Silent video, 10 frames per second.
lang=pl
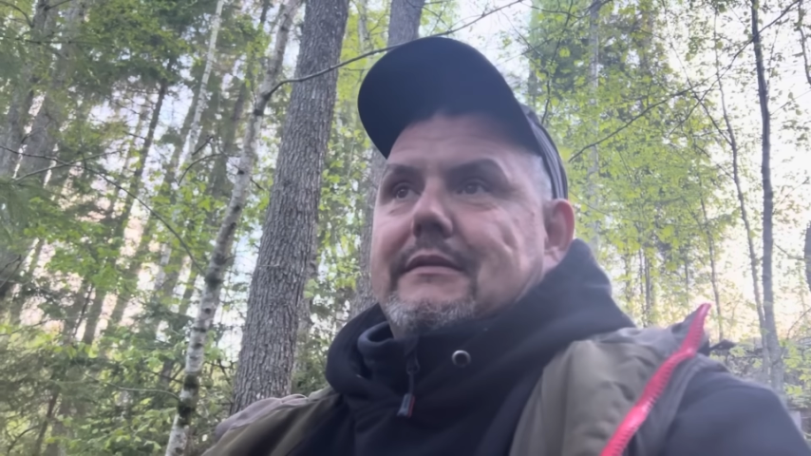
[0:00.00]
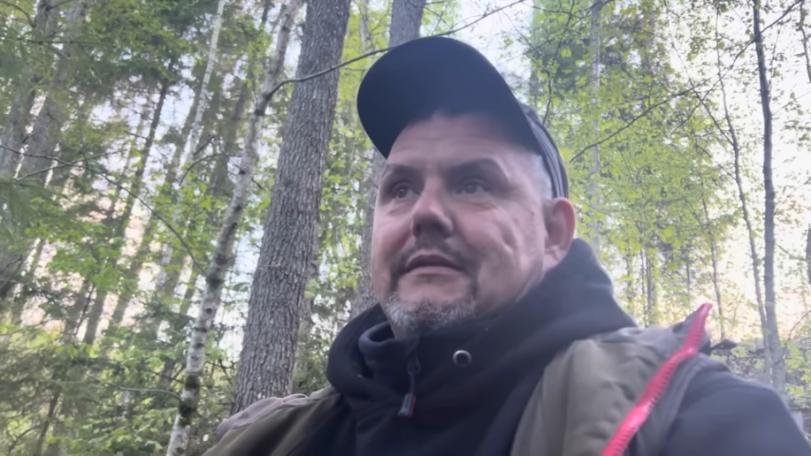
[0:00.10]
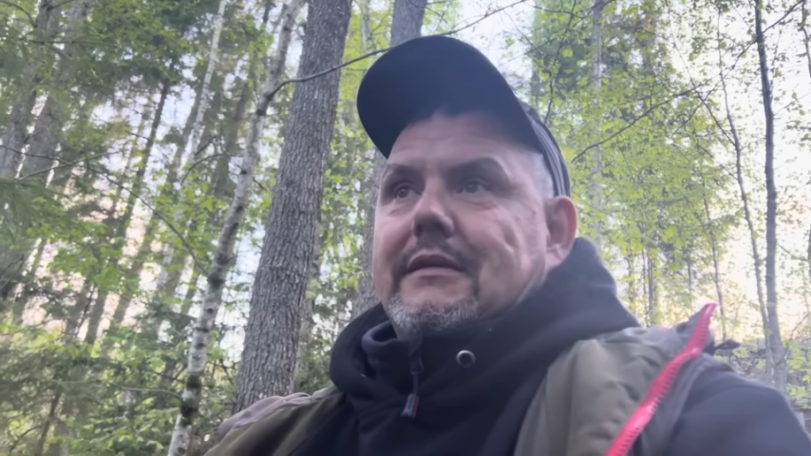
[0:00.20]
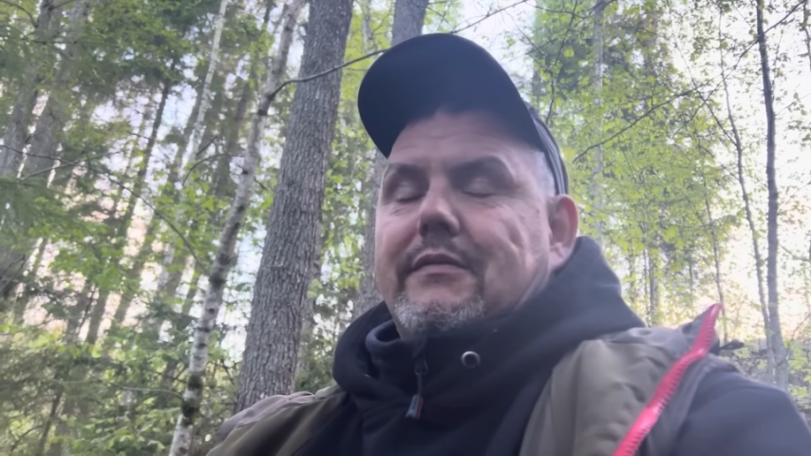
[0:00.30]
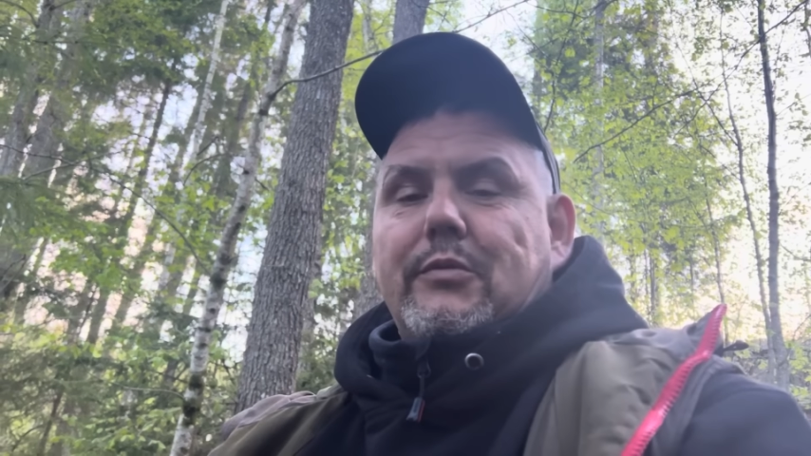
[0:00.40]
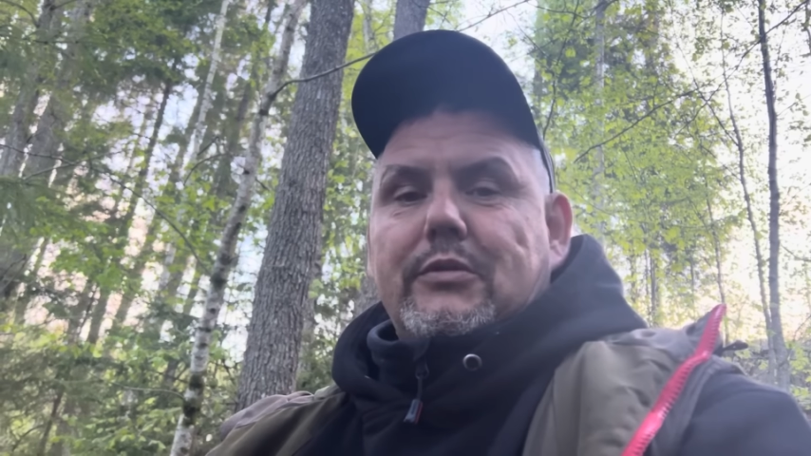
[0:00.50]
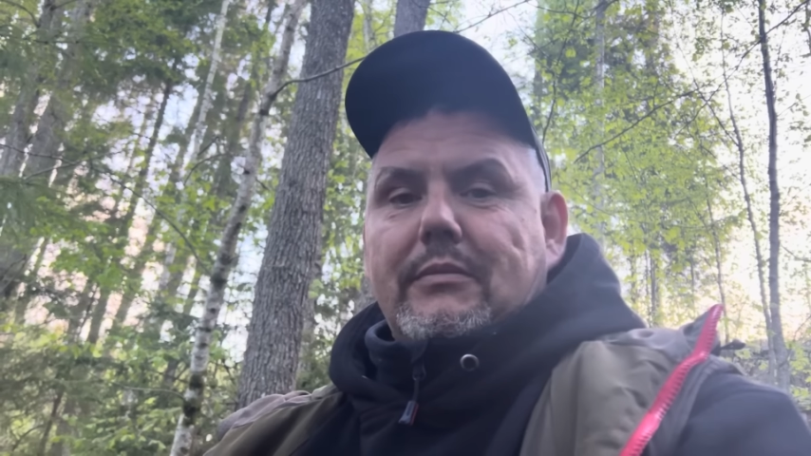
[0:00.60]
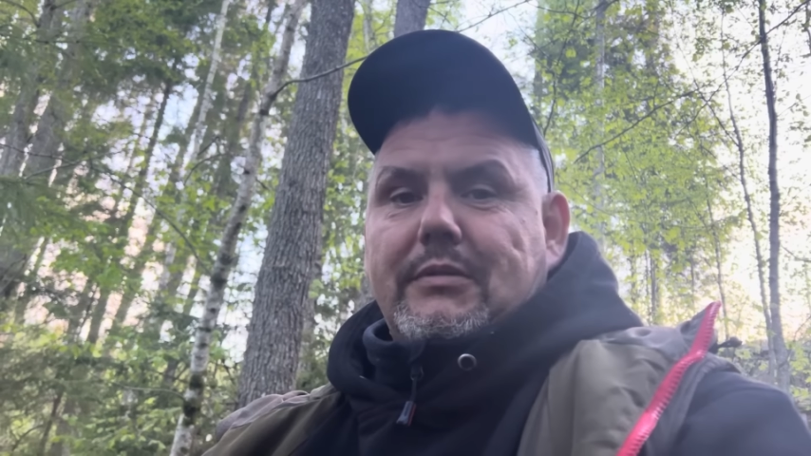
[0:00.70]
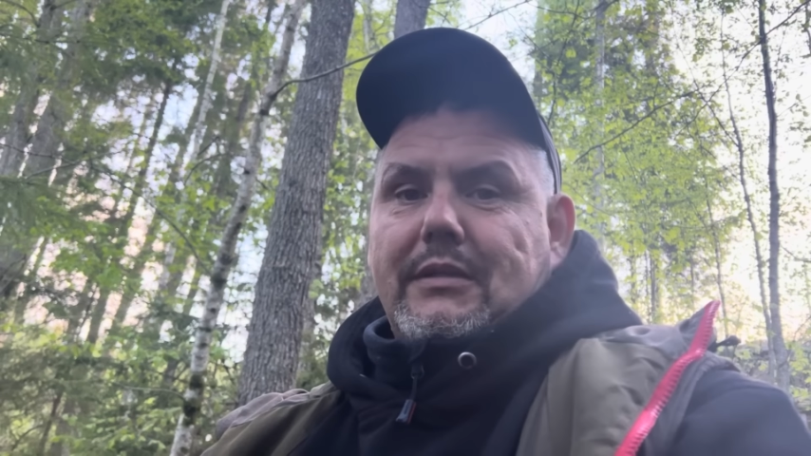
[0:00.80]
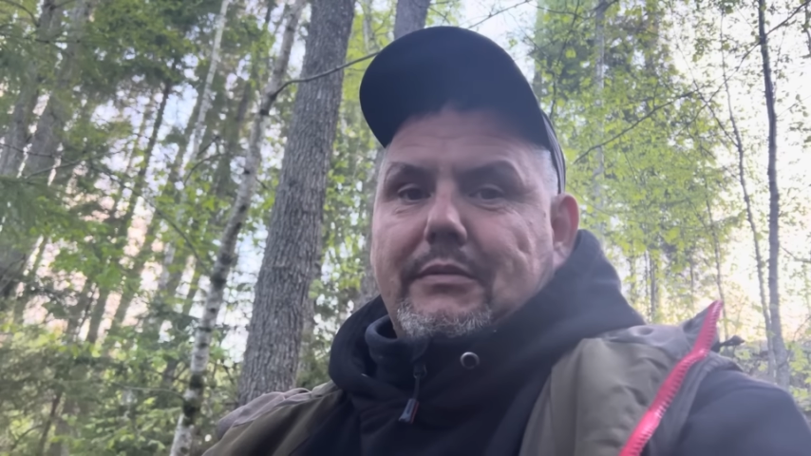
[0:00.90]
e, jak
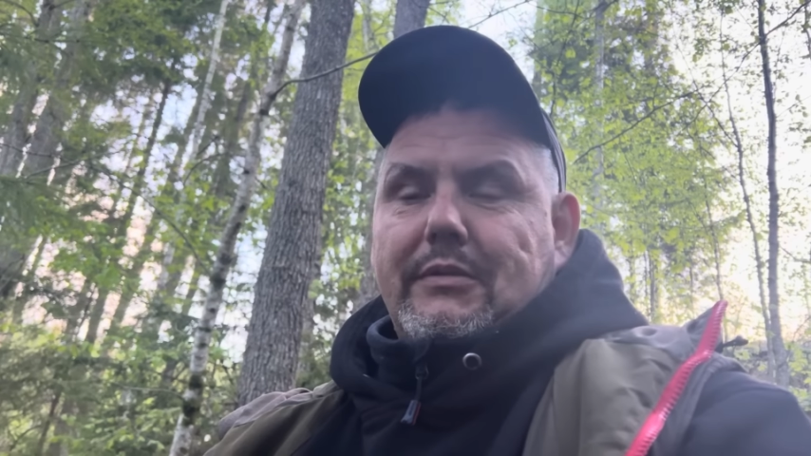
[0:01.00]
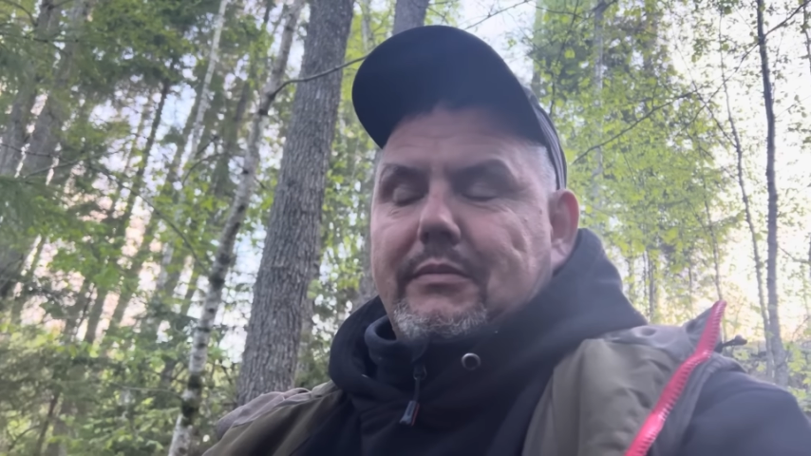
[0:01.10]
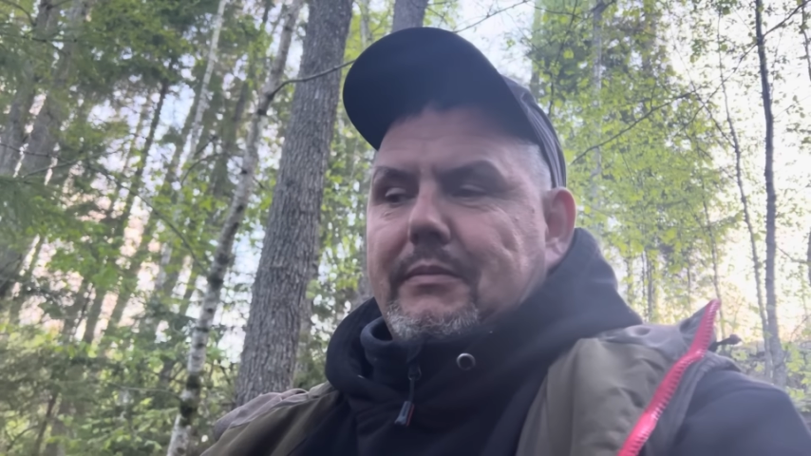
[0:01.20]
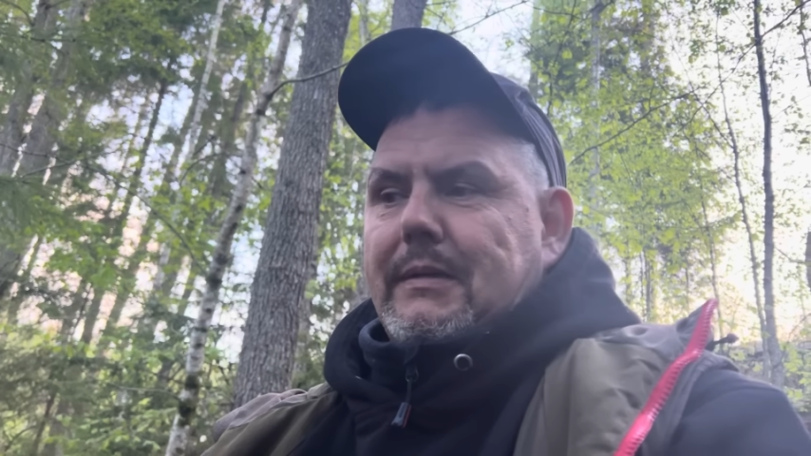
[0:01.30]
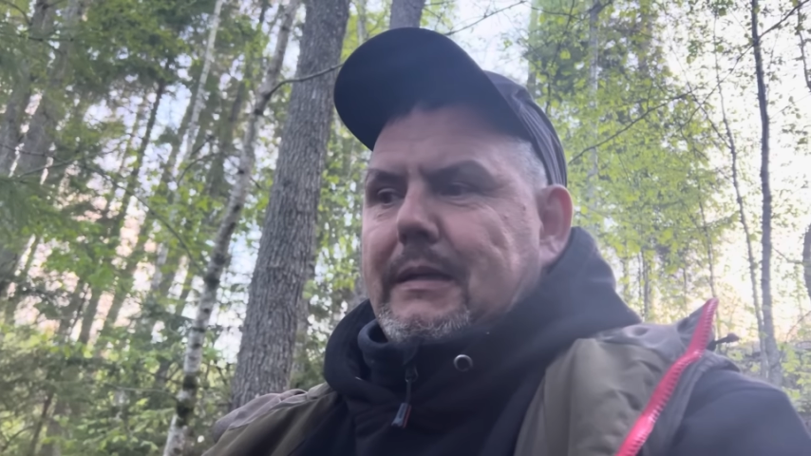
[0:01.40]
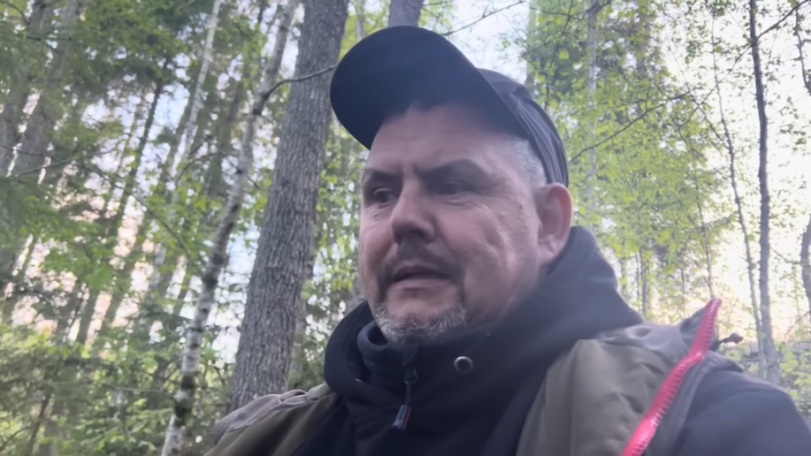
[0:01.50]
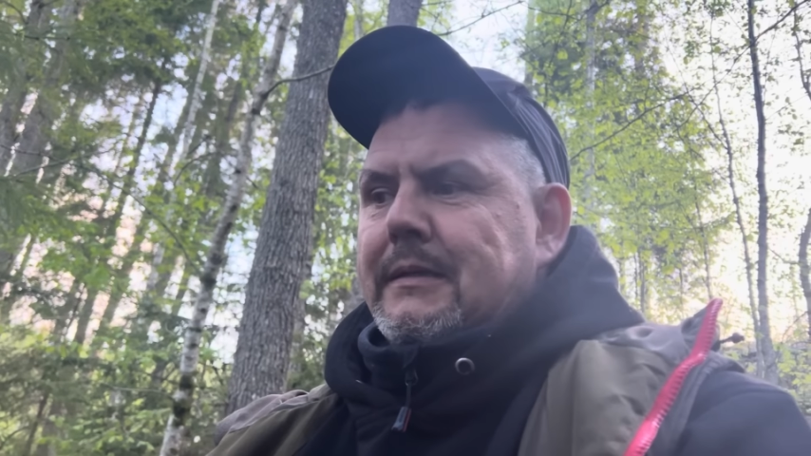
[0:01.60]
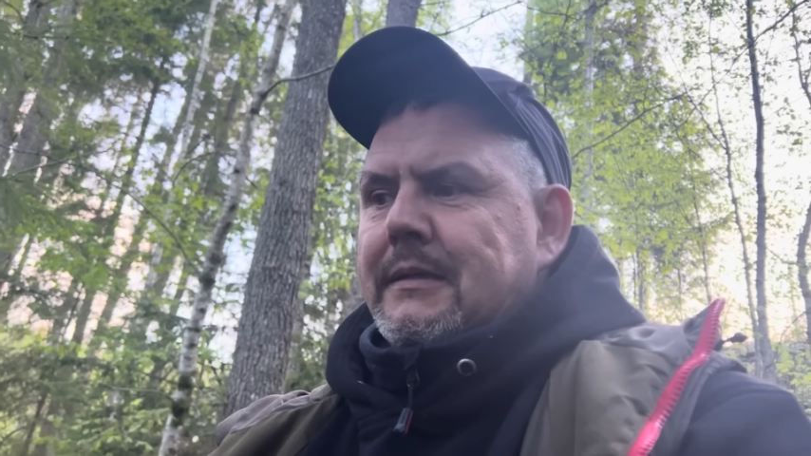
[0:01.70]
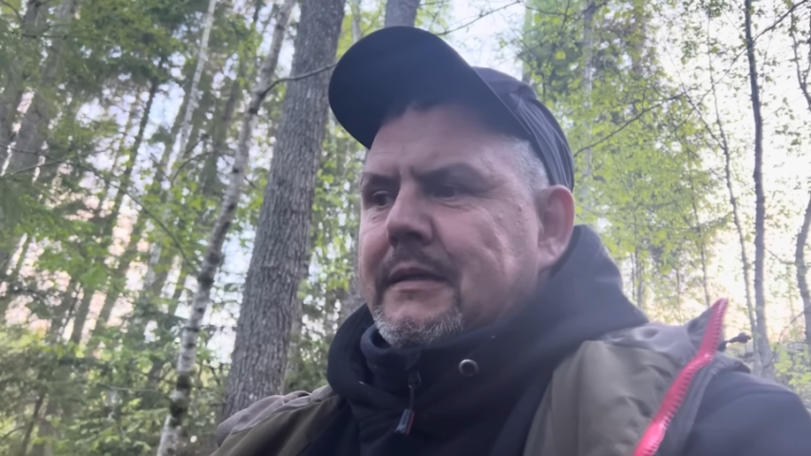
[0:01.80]
wypuszczam przynajmniej tą rybę, nie?